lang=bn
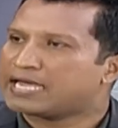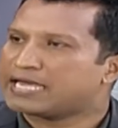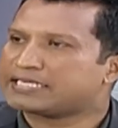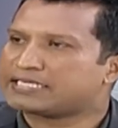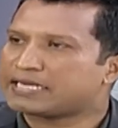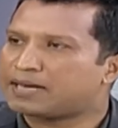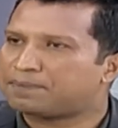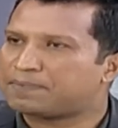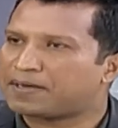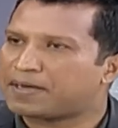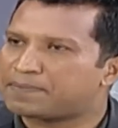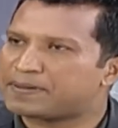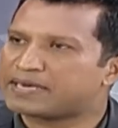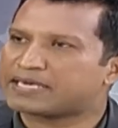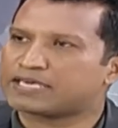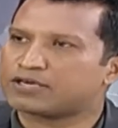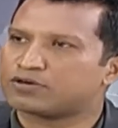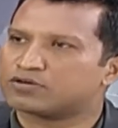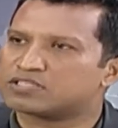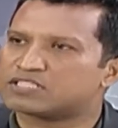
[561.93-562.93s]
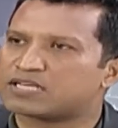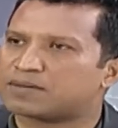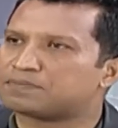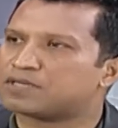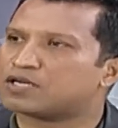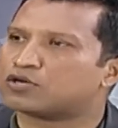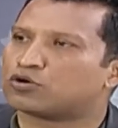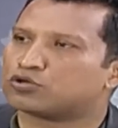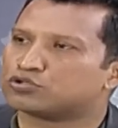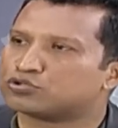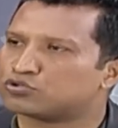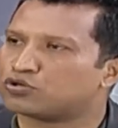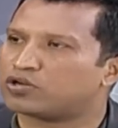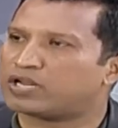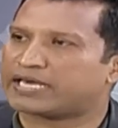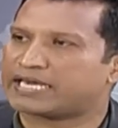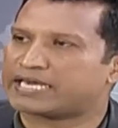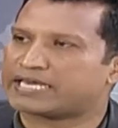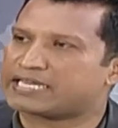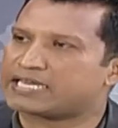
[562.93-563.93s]
এটা ভেবে কি হচ্ছে আপনার কষ্ট
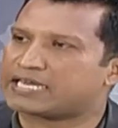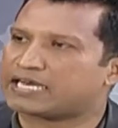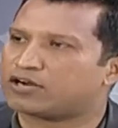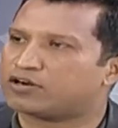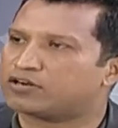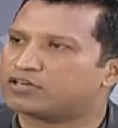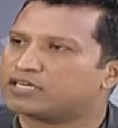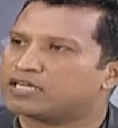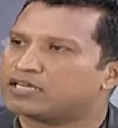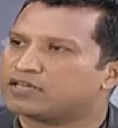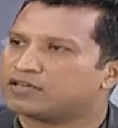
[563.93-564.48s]
লাগে কিনা এটা